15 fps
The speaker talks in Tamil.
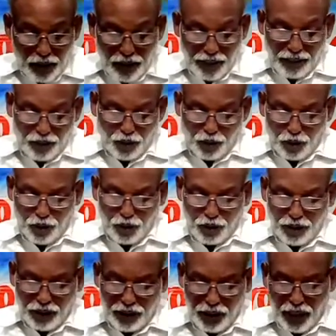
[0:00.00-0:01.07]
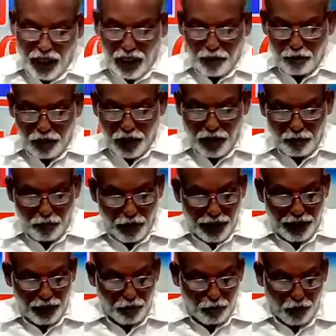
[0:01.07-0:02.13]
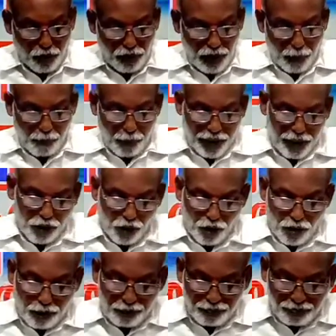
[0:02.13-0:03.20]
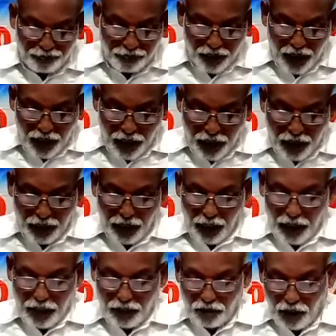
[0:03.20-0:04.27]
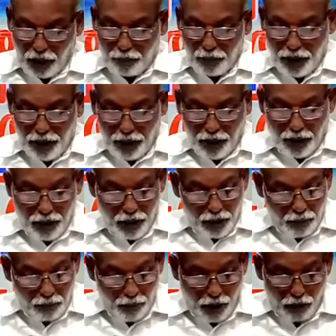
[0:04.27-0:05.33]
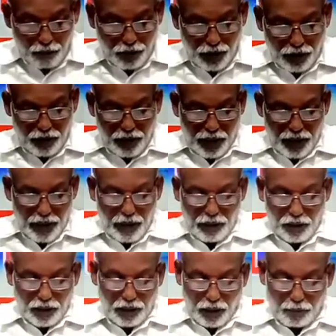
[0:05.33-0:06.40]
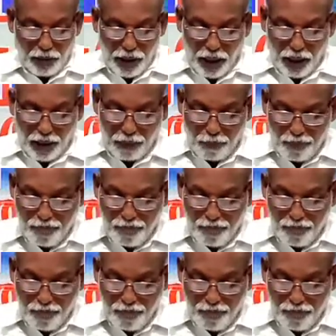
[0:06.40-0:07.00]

இயேசு எதிரிகளின் முன் மறைந்து போவதை பார்க்கிறோம் இந்த தன்மை மாம்ச சரீரத்தின் தன்மை அல்ல